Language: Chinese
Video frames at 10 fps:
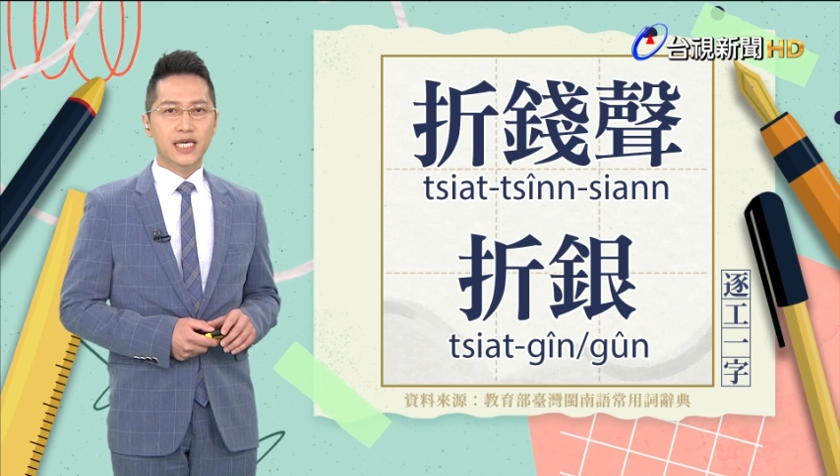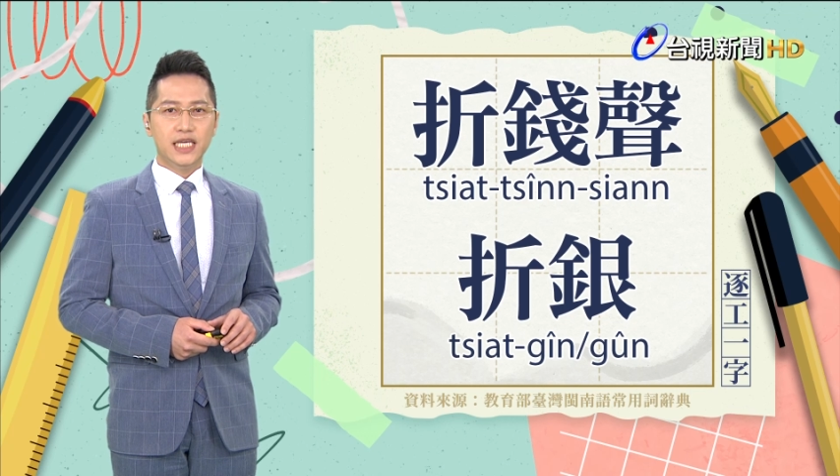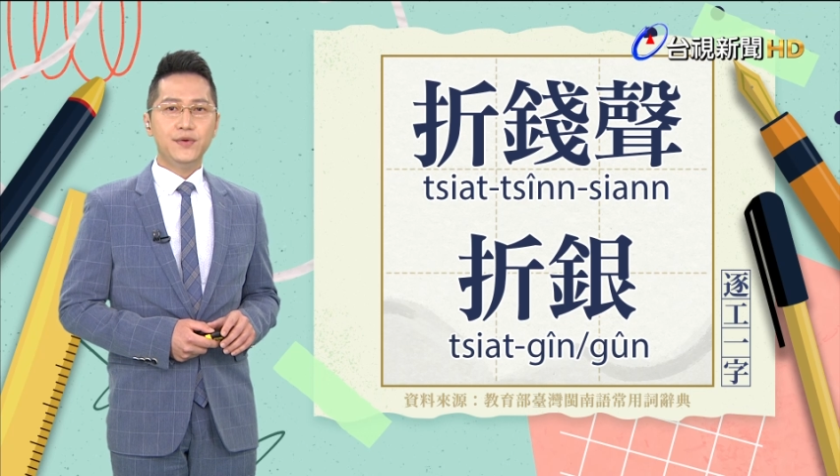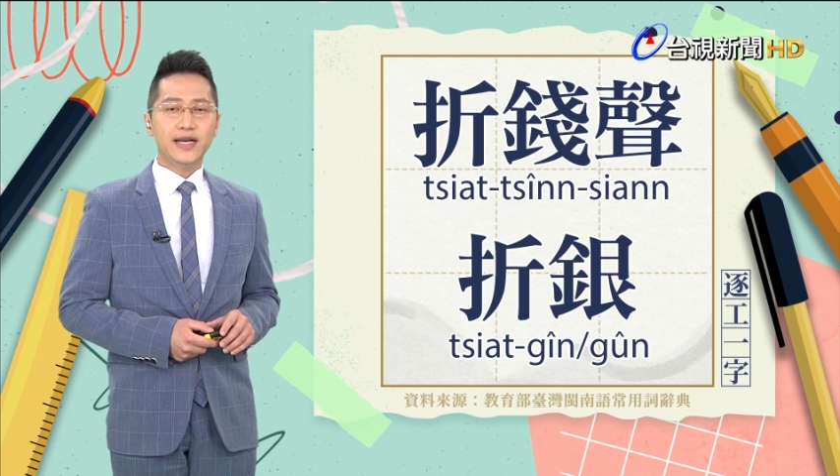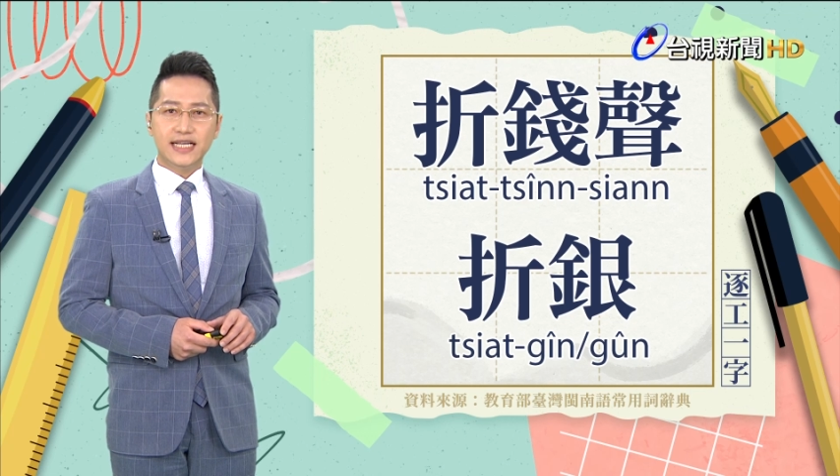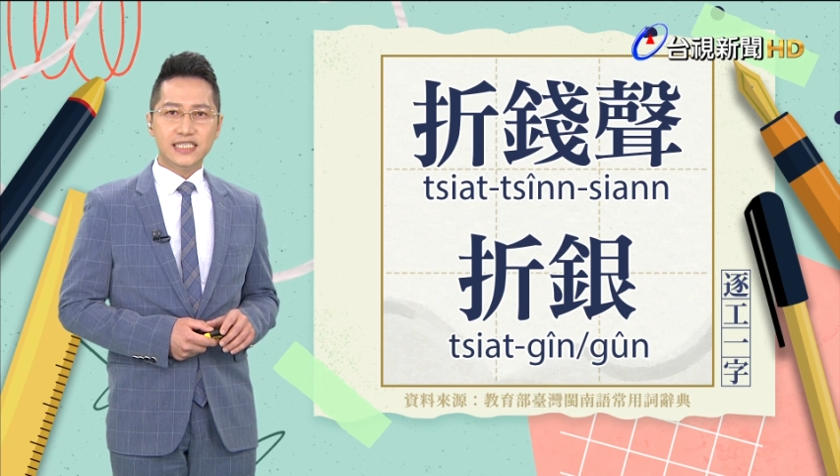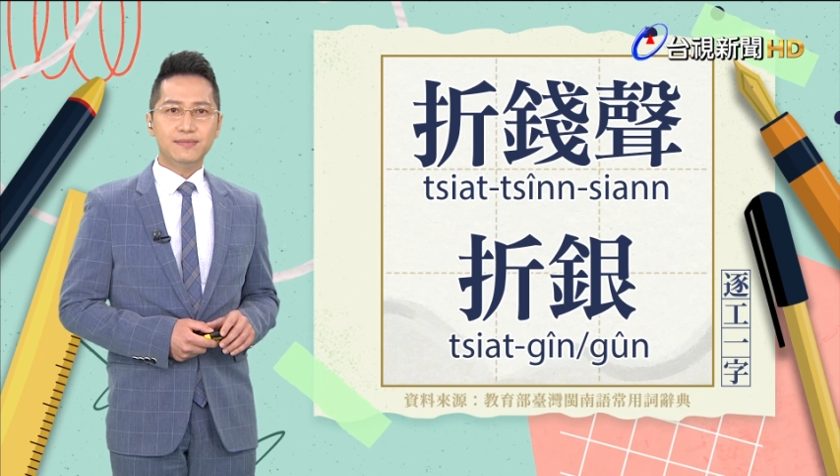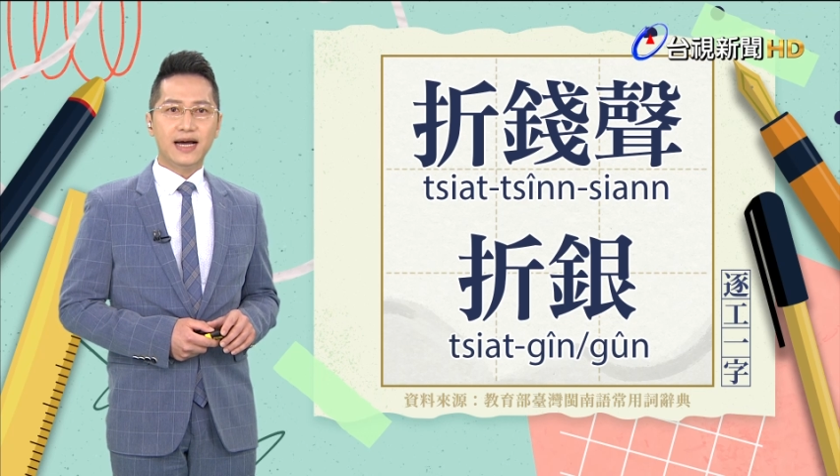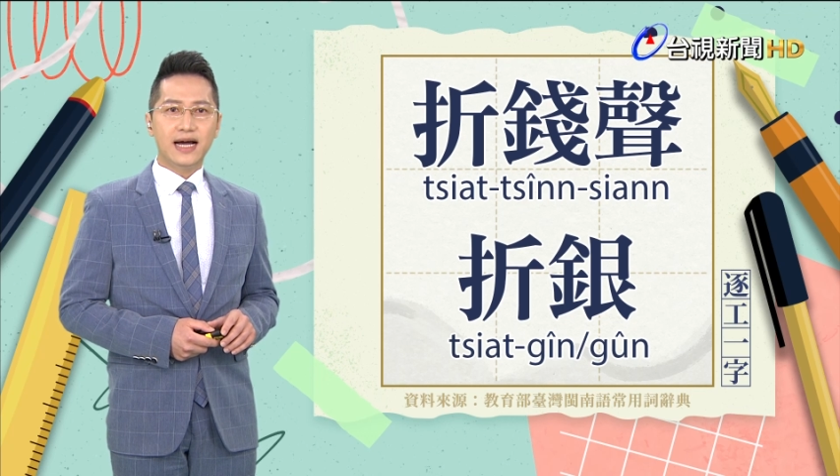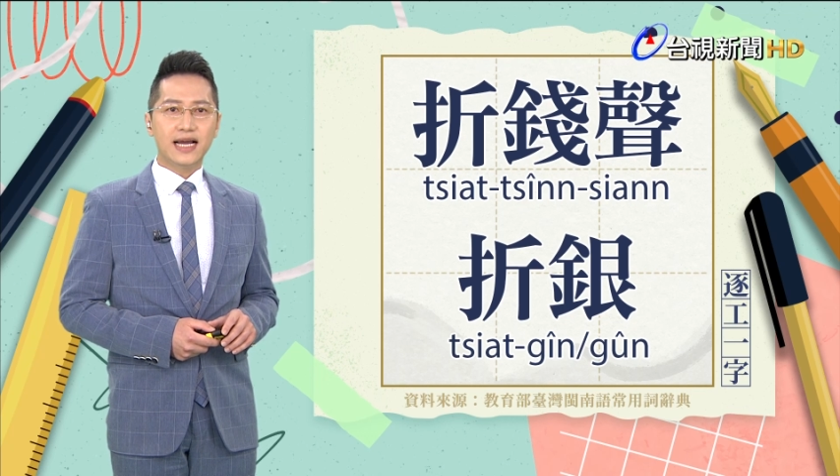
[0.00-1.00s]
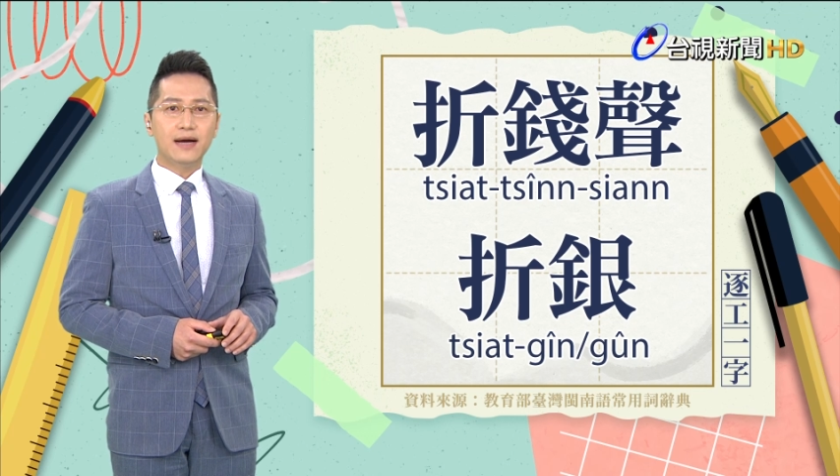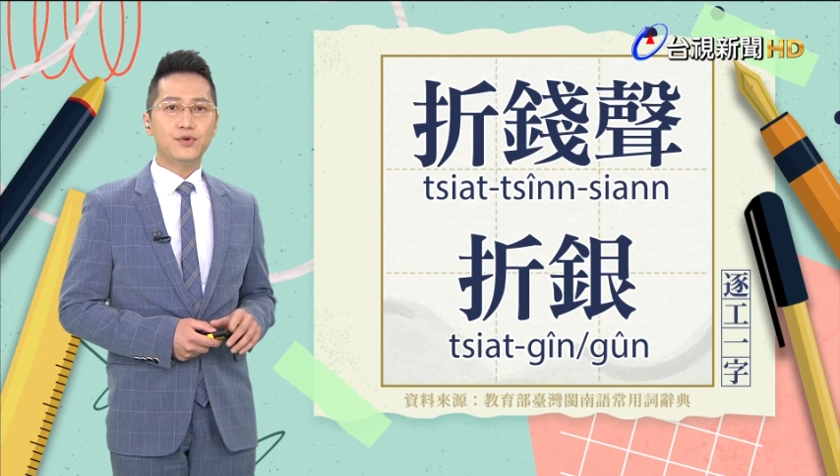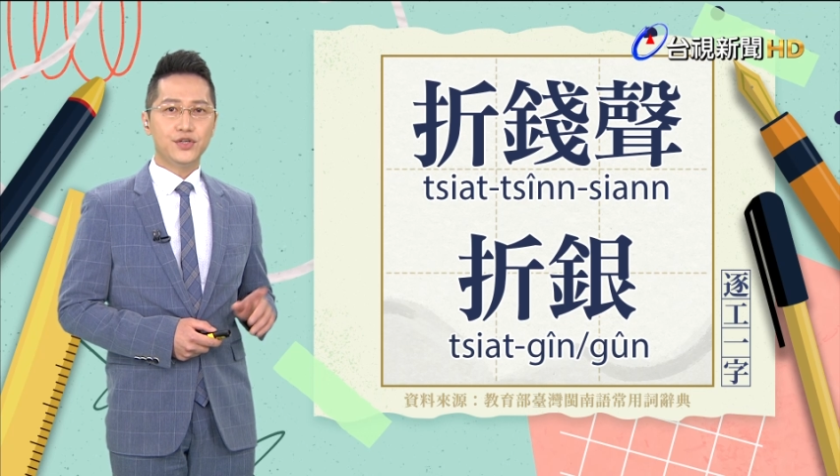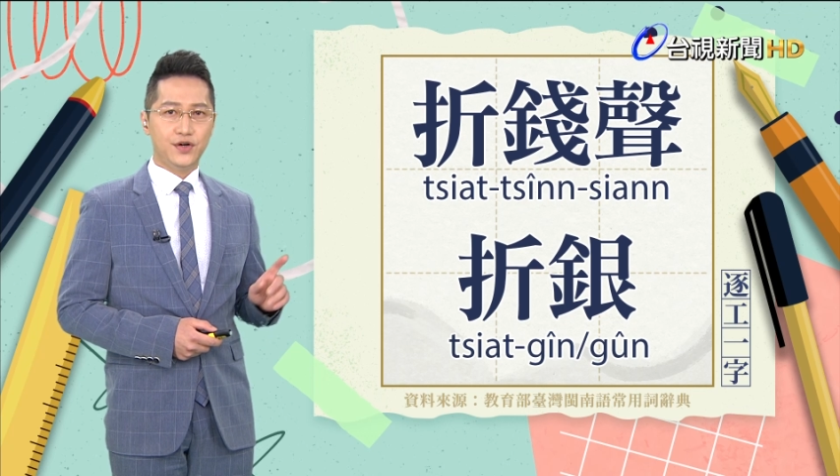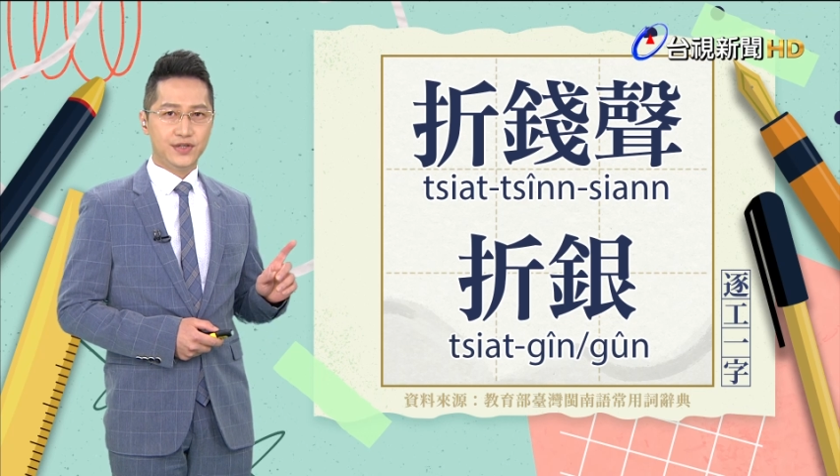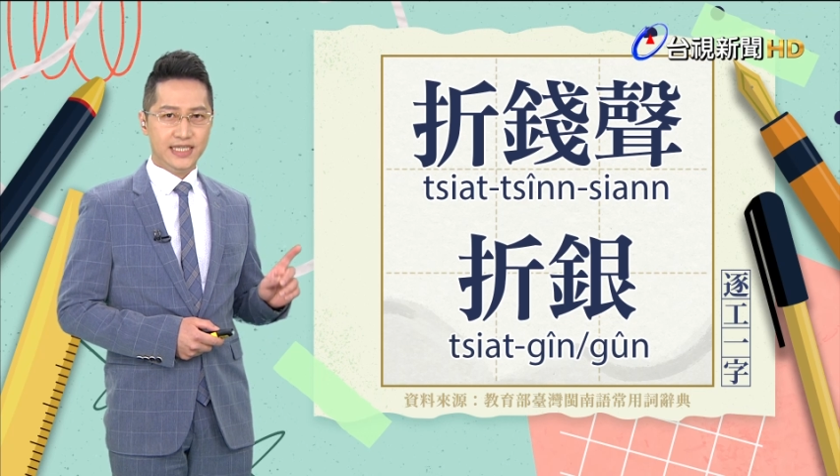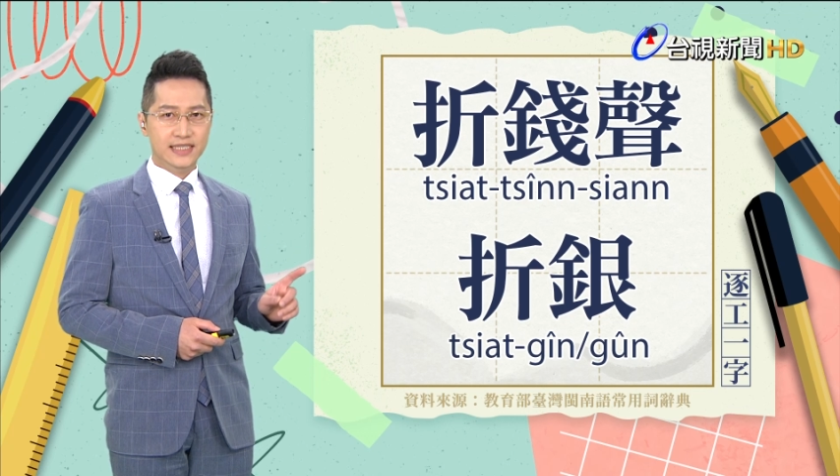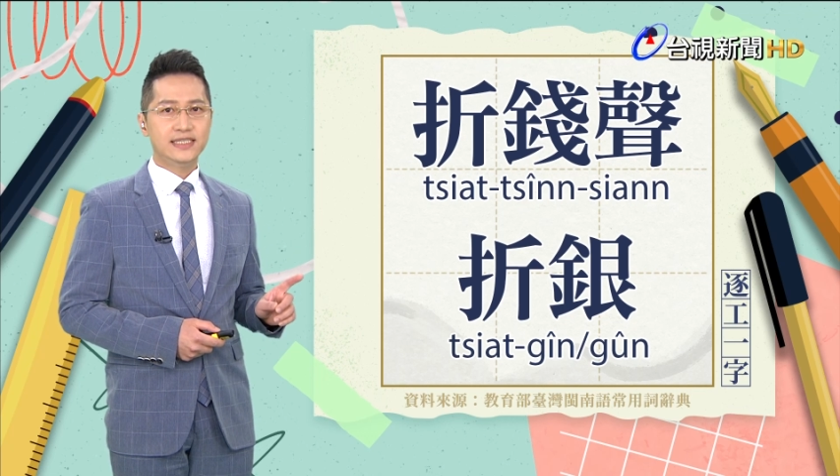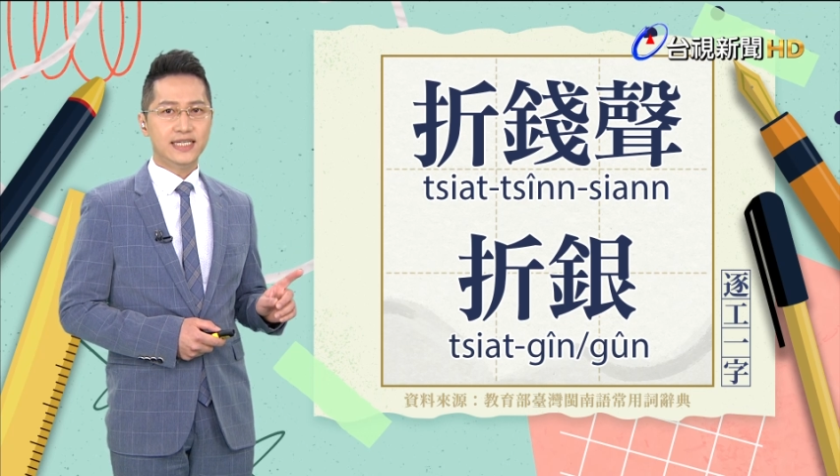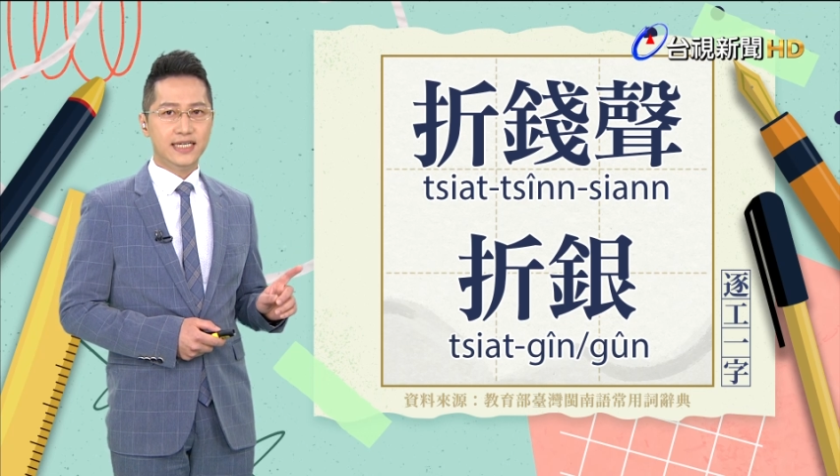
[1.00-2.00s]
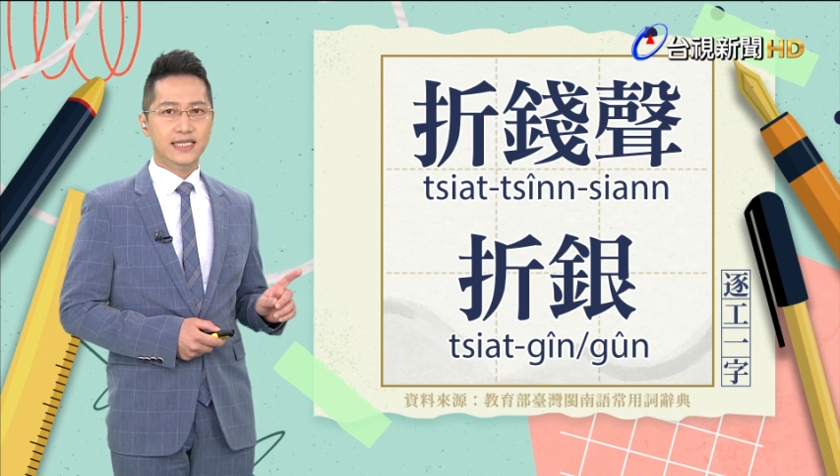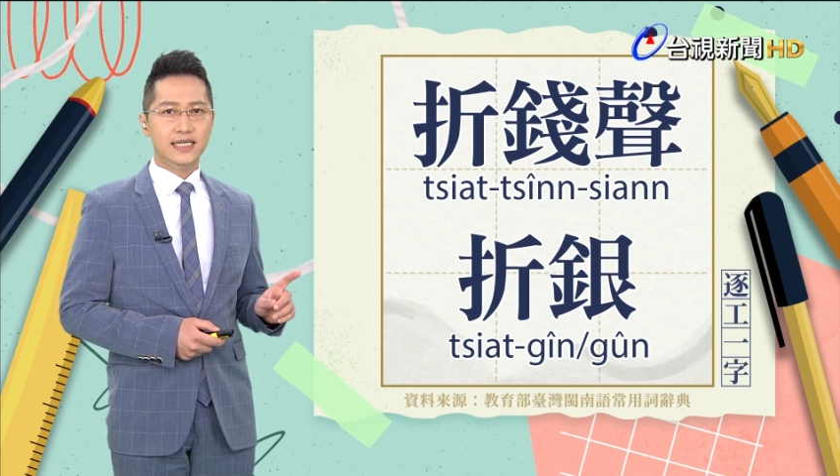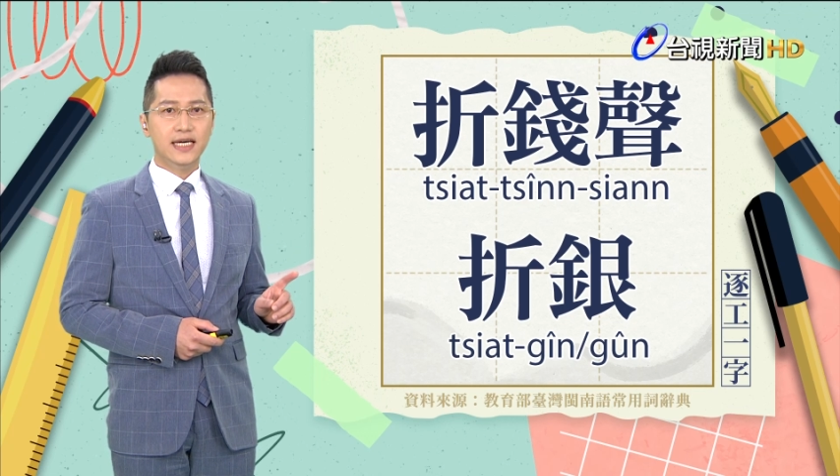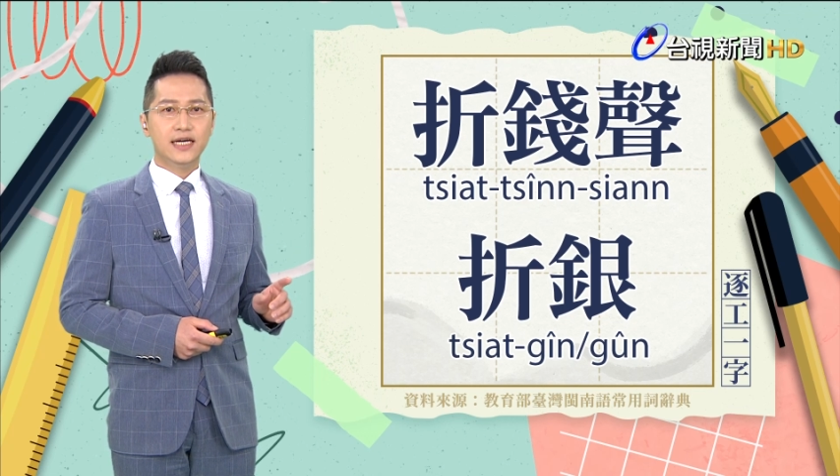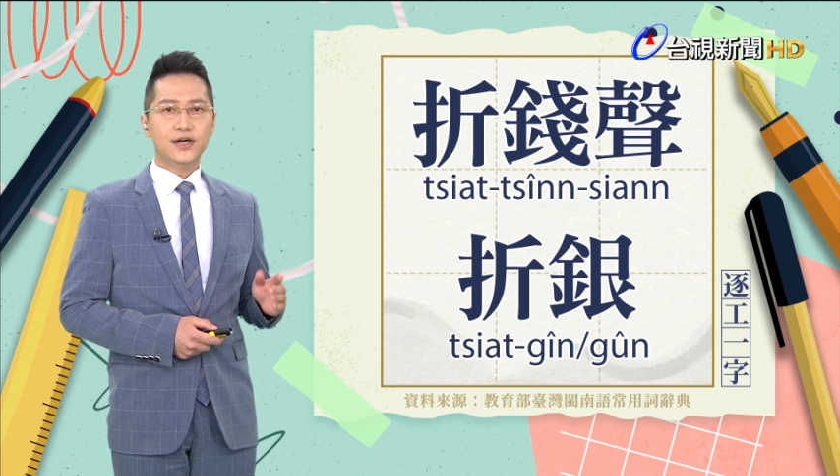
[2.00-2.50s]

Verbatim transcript: 因为咱即马较无用“银”这个字，